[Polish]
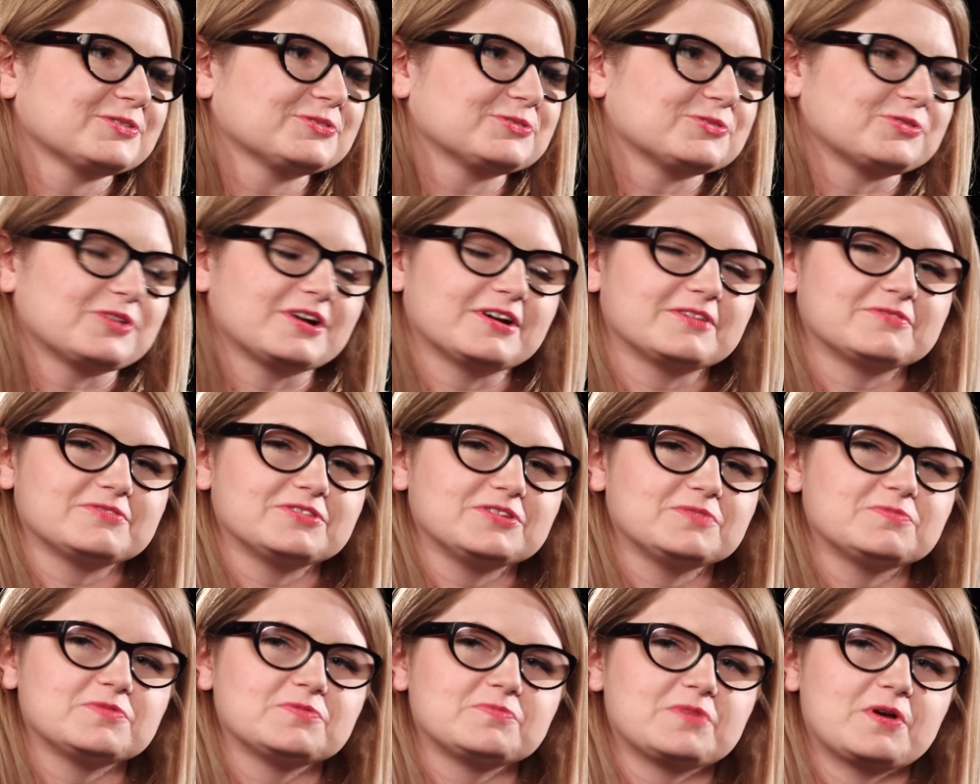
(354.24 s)
która
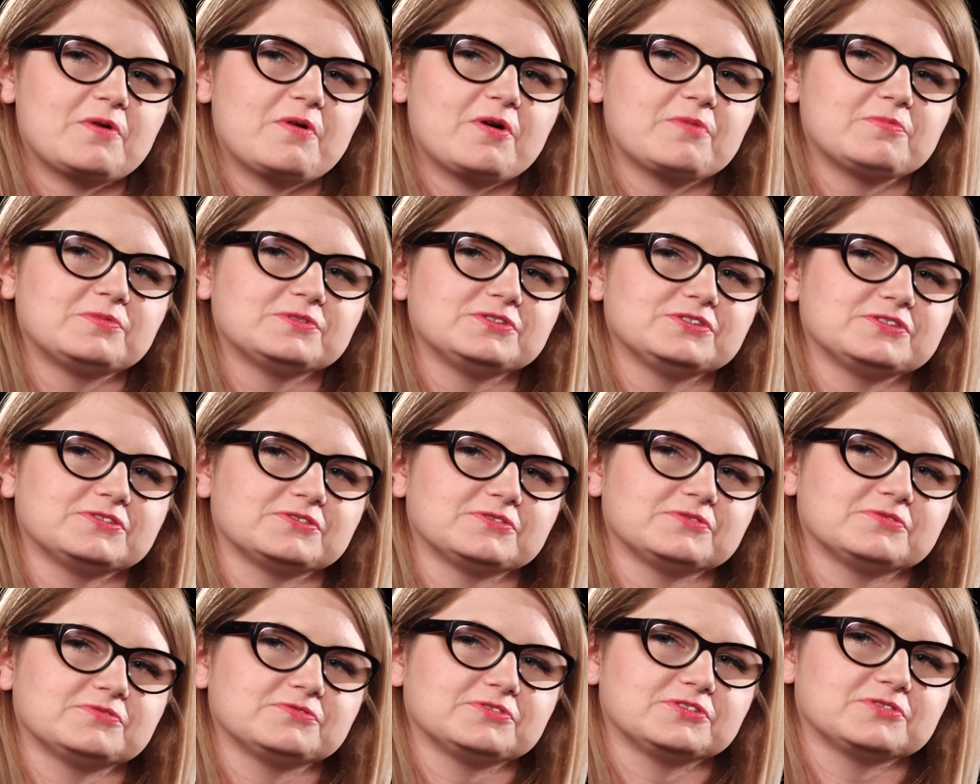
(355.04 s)
niby miała być
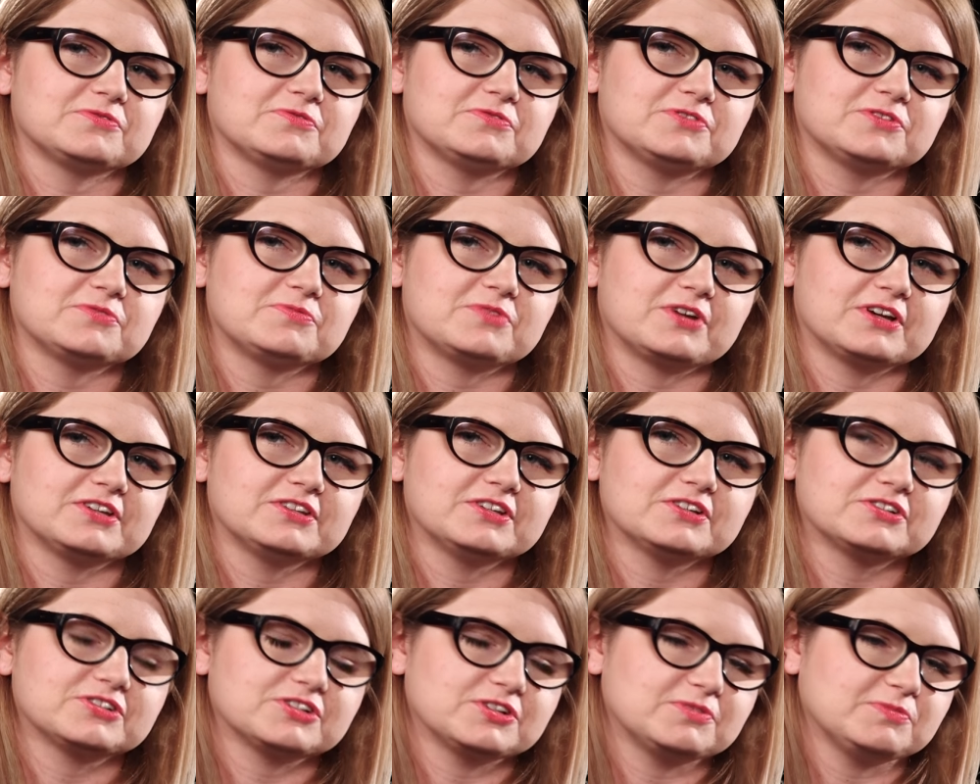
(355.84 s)
w, tym, w tym
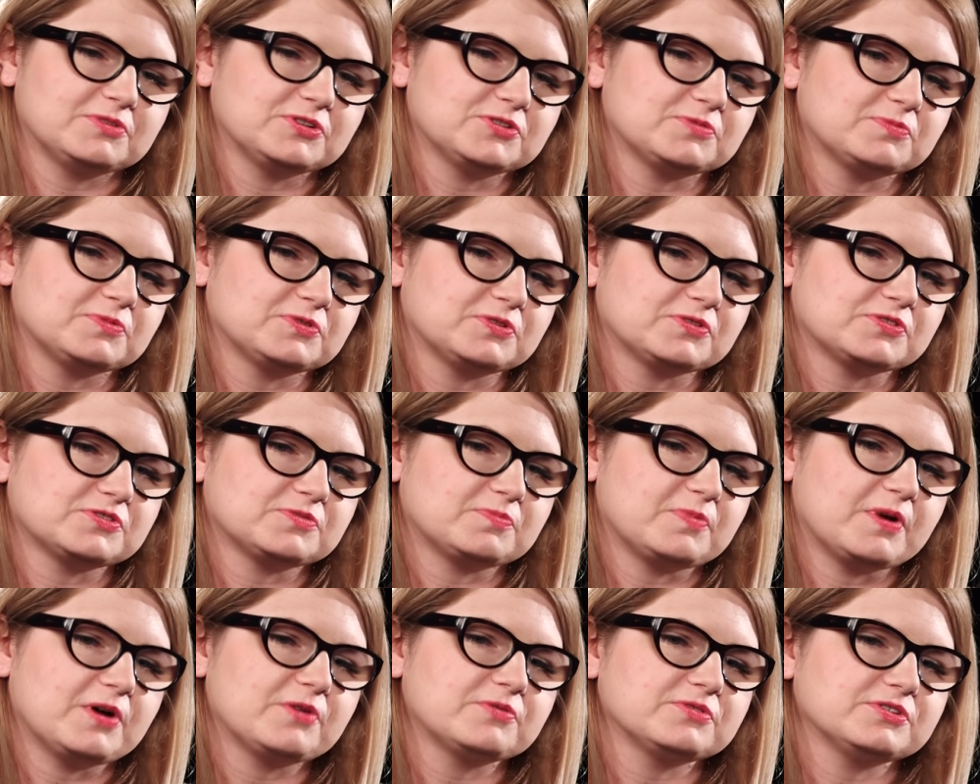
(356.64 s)
rajderze i mieliśmy to
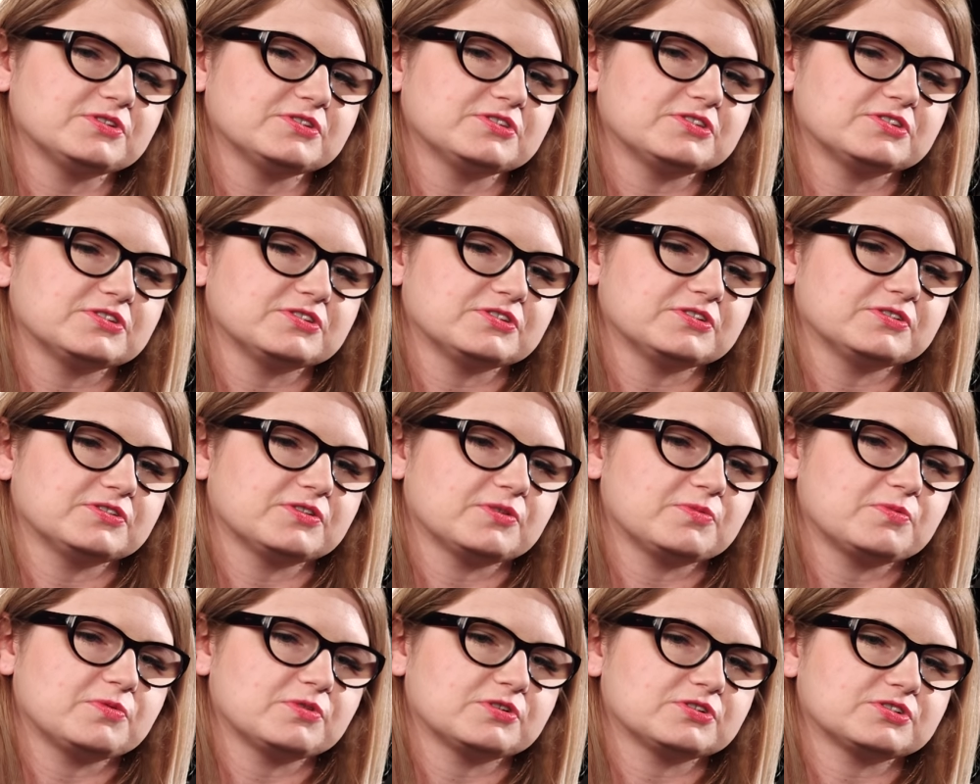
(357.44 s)
spełnić i
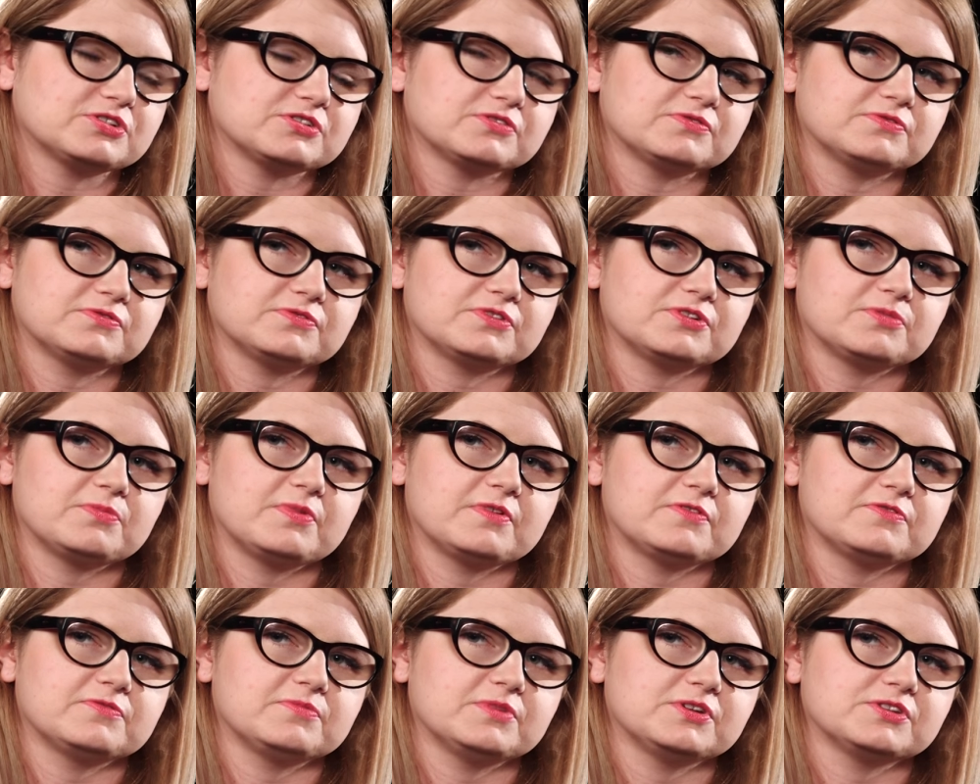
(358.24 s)
to było jeszcze w,
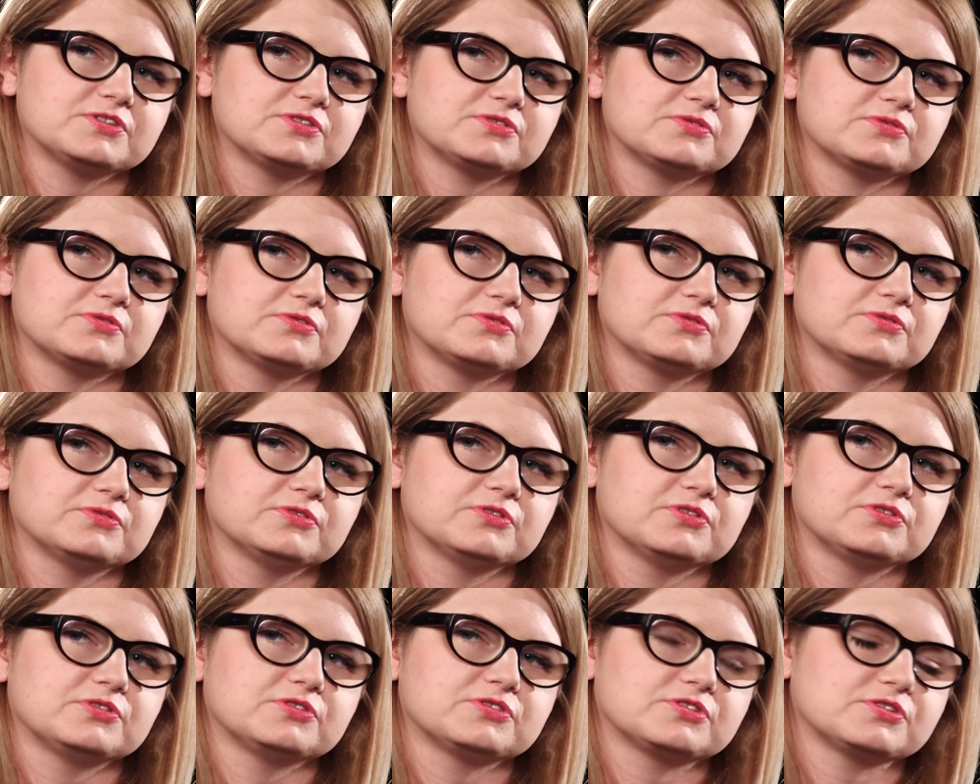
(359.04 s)
chyba w miejscu
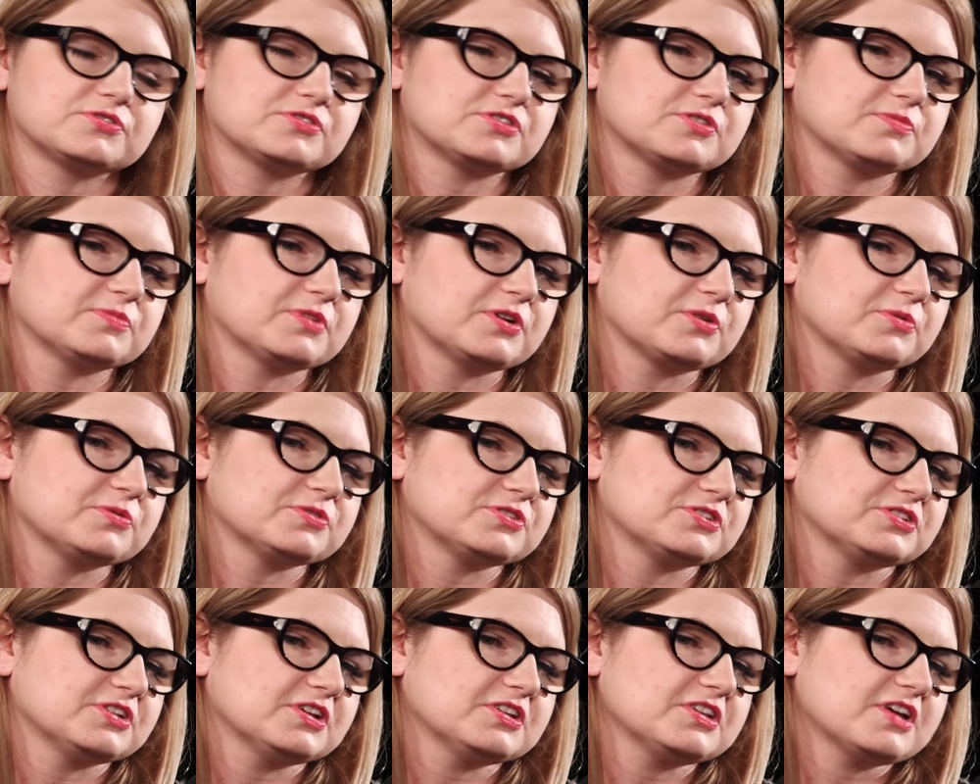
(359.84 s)
dotyczącym
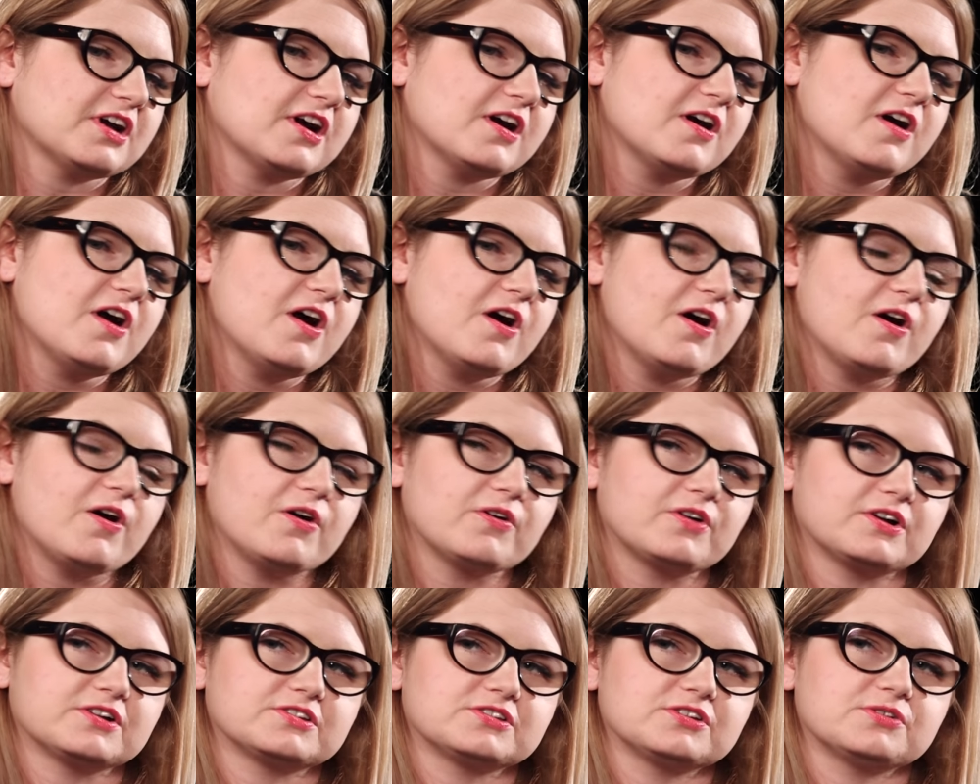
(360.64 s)
nagłośnienia.
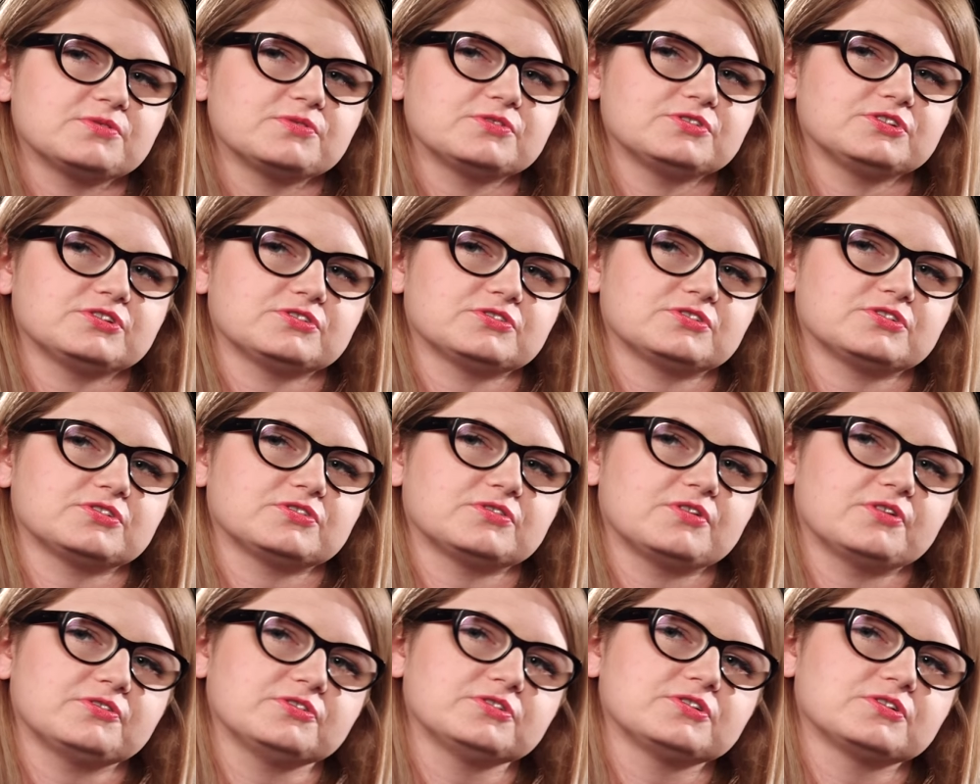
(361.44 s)
Okazało się,
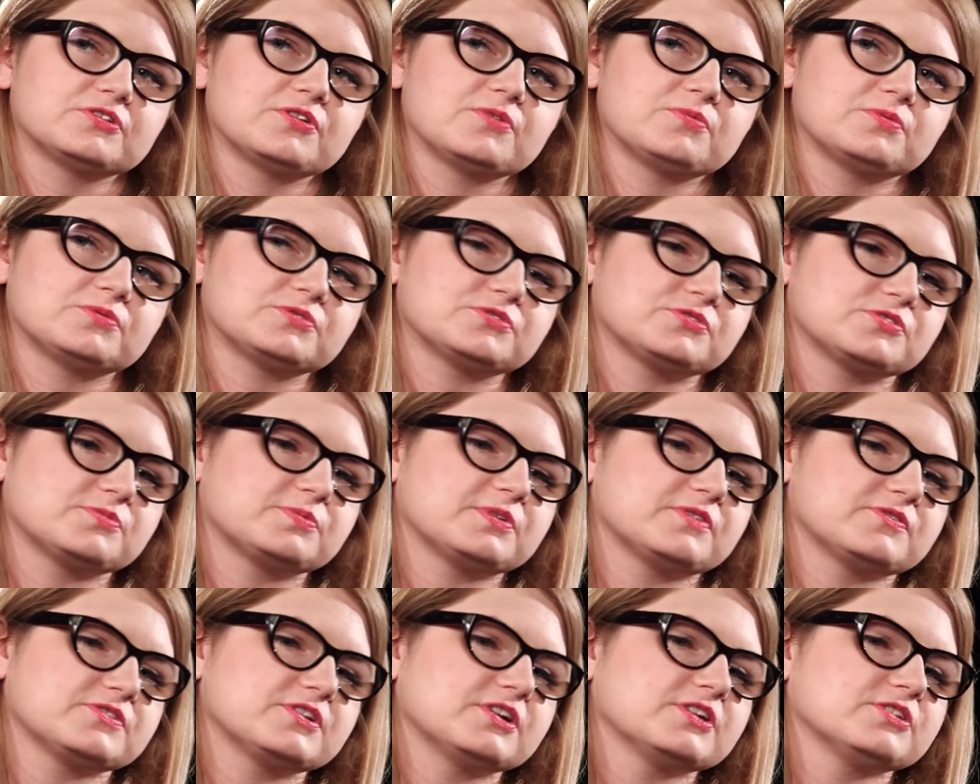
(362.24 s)
że oni tylko po prostu
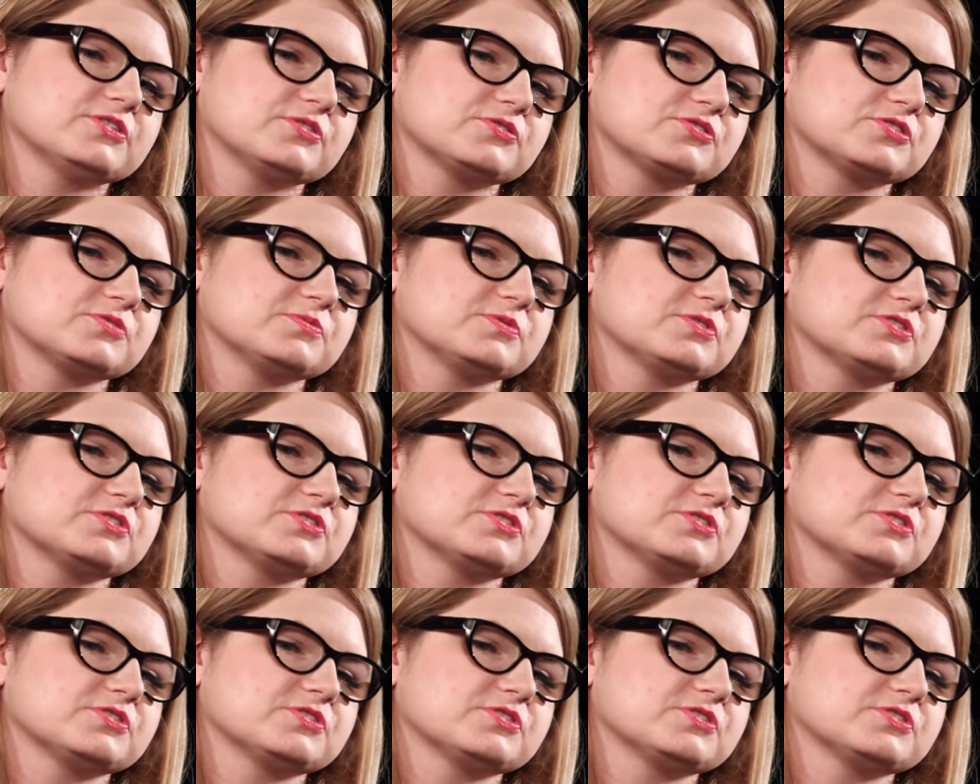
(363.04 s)
sprawdzali to, czy